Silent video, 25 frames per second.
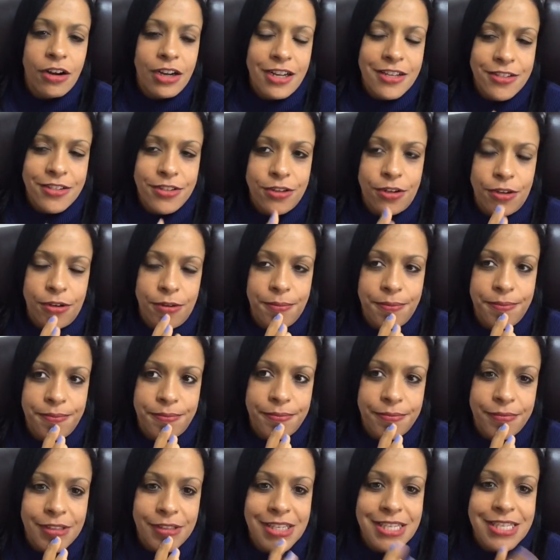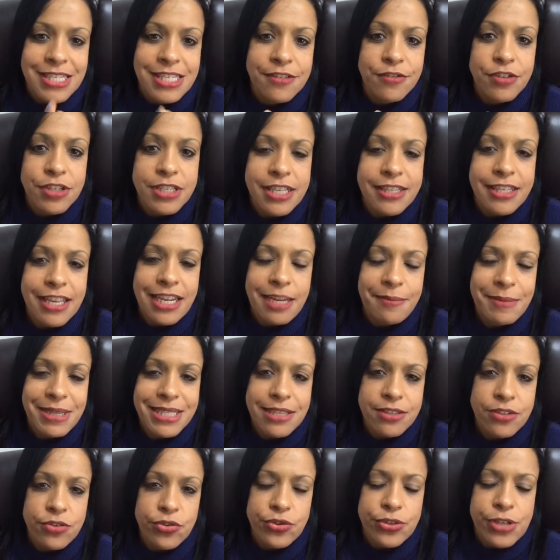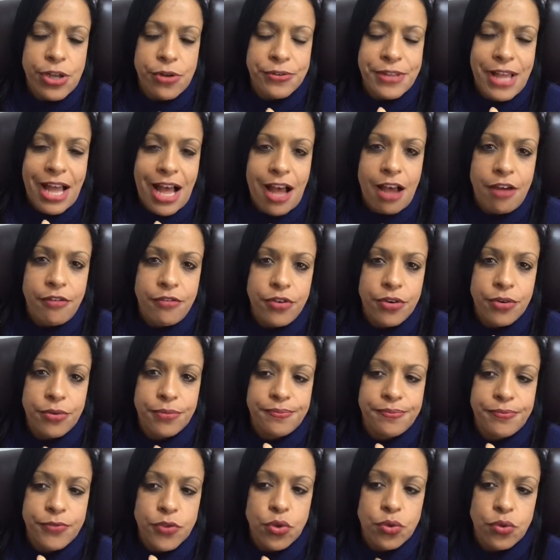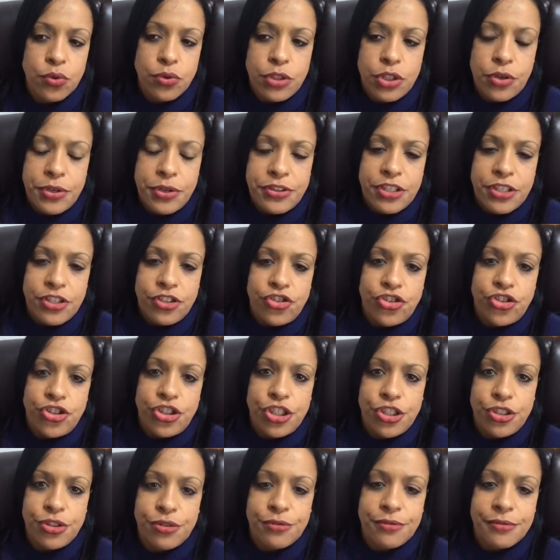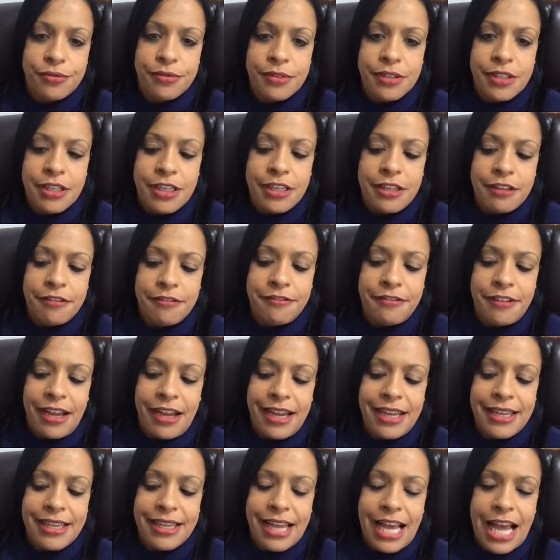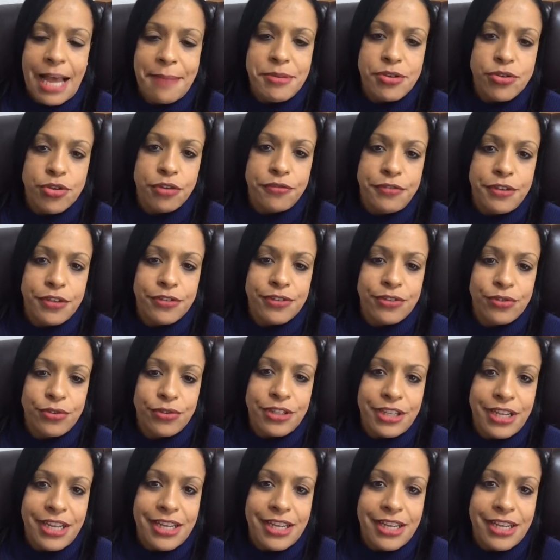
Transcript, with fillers: Olha só, se você tem alimentação saudável, o teu intestino vai absorver os